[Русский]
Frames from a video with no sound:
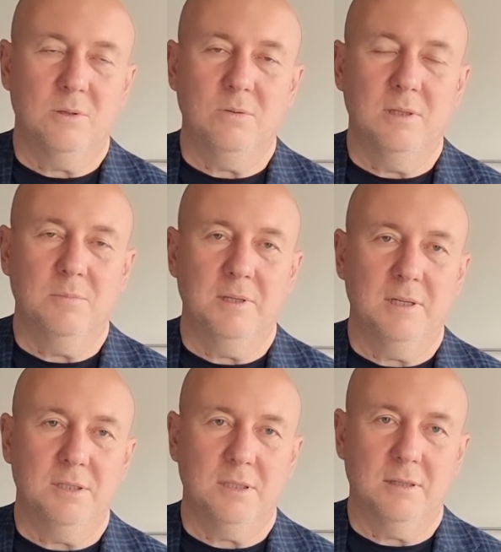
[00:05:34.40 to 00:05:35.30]
трудно
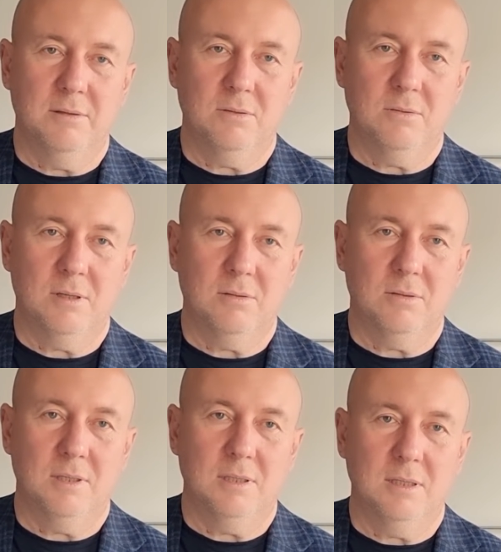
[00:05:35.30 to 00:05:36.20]
понять человеку,
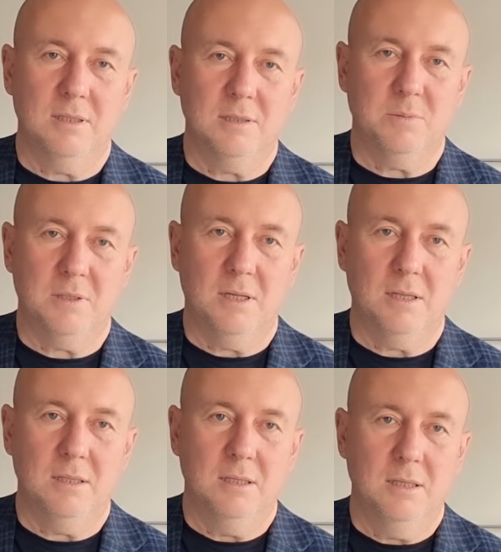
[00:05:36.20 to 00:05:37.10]
который это не
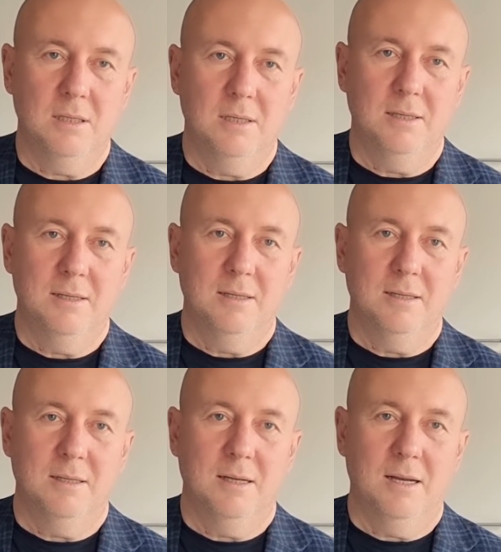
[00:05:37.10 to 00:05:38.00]
испытал.
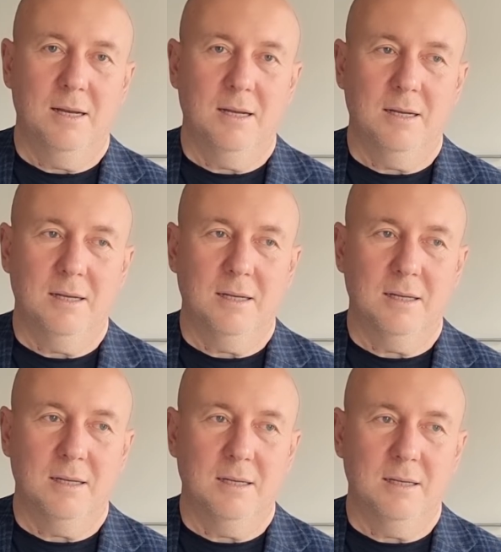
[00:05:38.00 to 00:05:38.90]

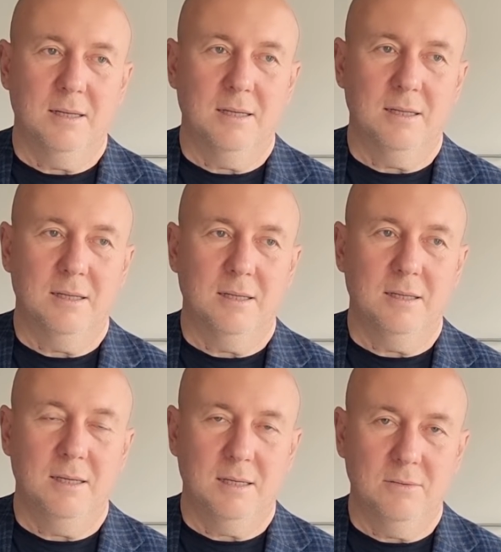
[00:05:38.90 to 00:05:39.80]
А
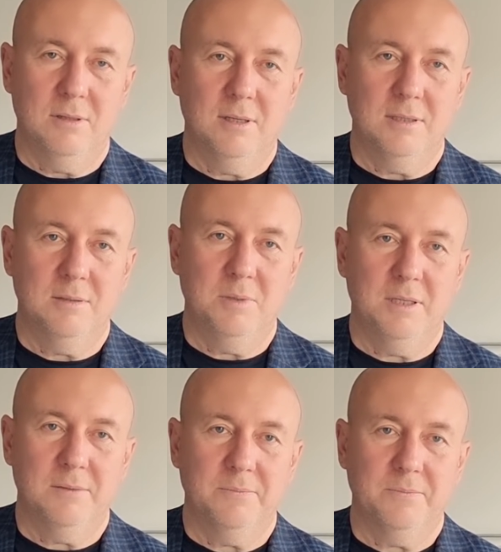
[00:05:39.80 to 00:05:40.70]
я говорю о
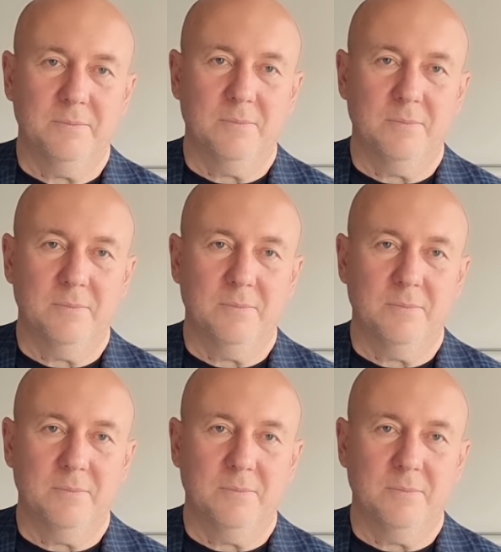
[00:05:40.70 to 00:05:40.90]
себе.